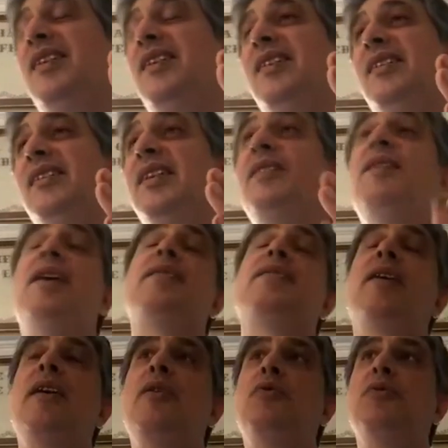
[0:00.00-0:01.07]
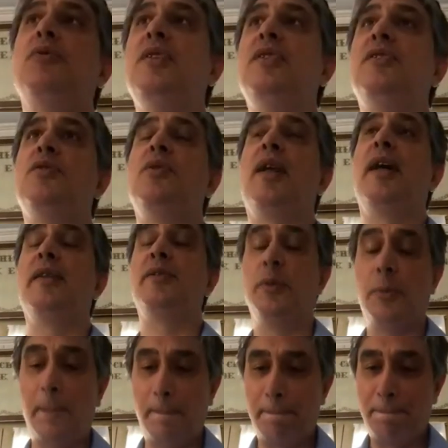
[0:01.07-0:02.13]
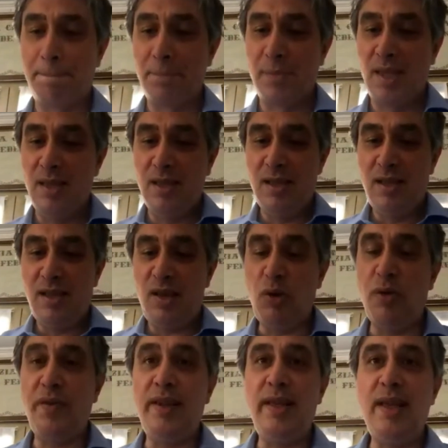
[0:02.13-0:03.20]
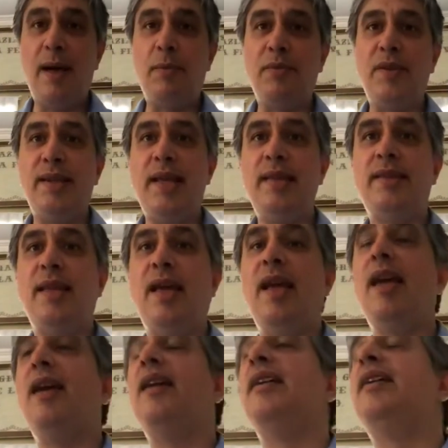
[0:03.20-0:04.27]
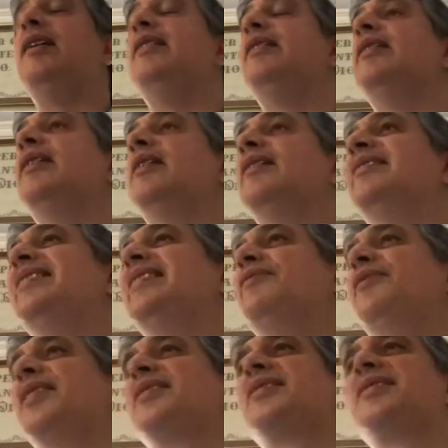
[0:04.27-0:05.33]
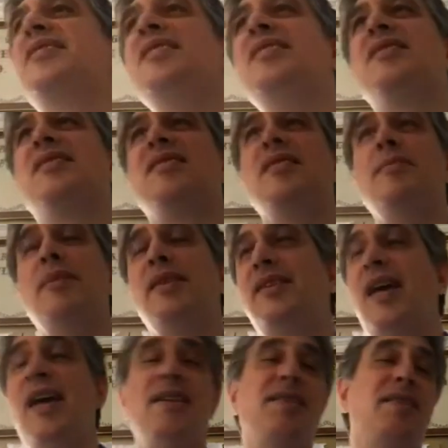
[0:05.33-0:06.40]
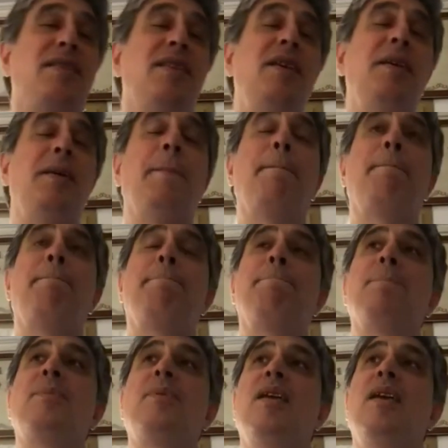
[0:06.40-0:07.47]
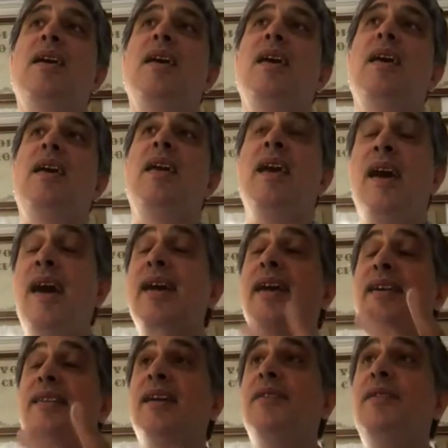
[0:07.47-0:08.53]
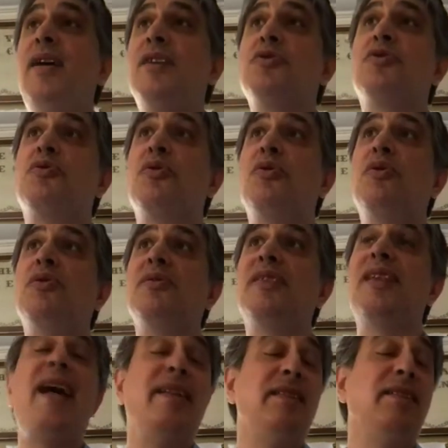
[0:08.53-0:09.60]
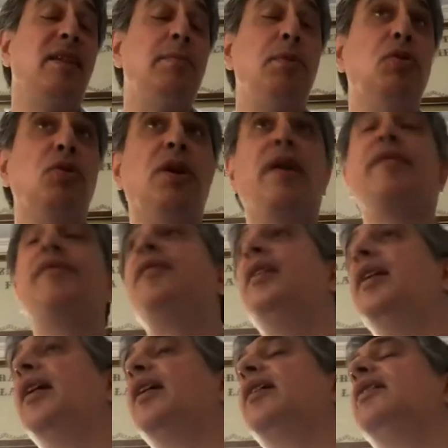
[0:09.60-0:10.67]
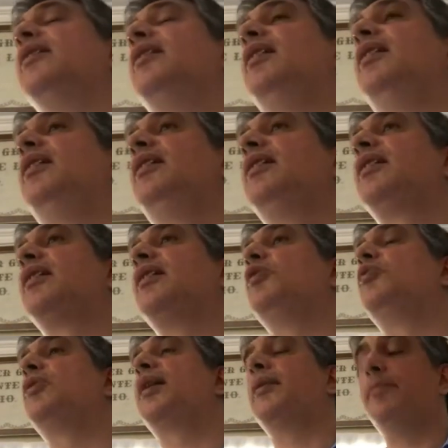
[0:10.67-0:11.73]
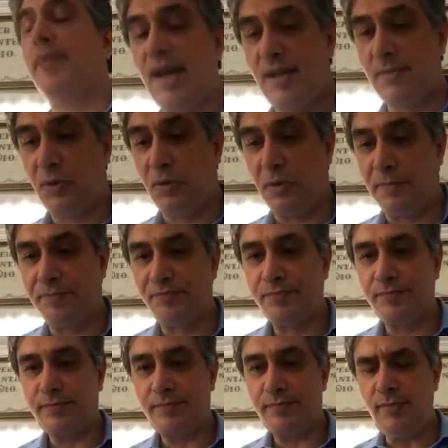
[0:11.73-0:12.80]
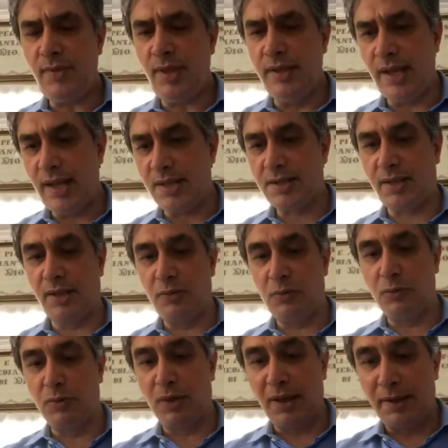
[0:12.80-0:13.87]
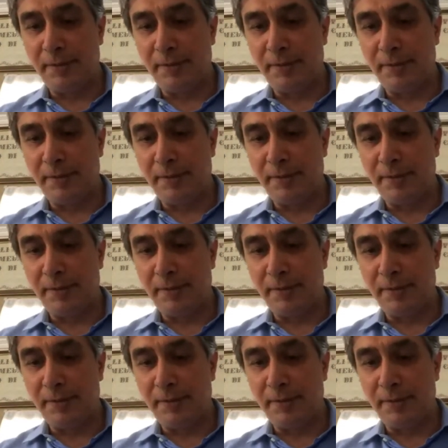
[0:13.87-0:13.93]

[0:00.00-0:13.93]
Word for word: deve essere incondizionato. E lo vediamo, vedete, in diversissimi testi e anche attraverso tante biografie che noi abbiamo nella scrittura.